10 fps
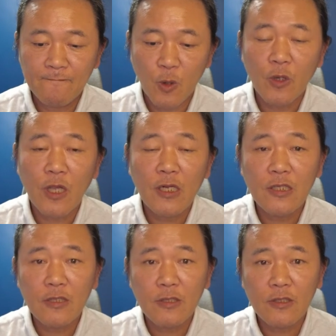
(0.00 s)

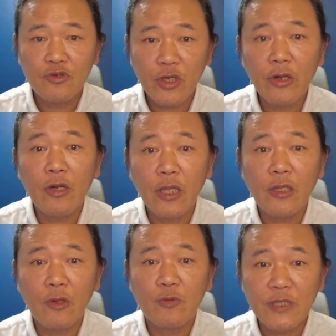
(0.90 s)
동영상을 촬영을
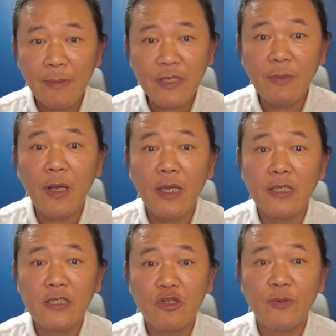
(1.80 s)
하더라도
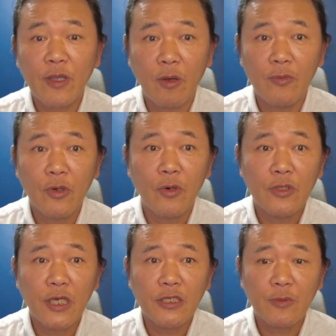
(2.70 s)
짤막짤막하게 찍을 수밖에 없는
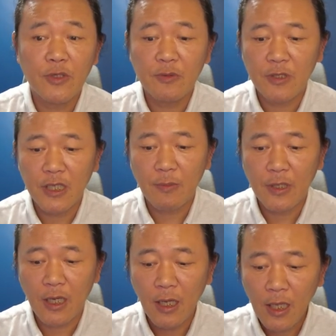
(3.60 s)
그런 차이점도 좀 있긴
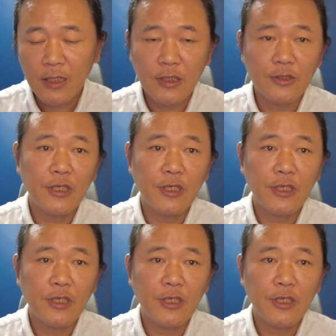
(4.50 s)
합니다. 자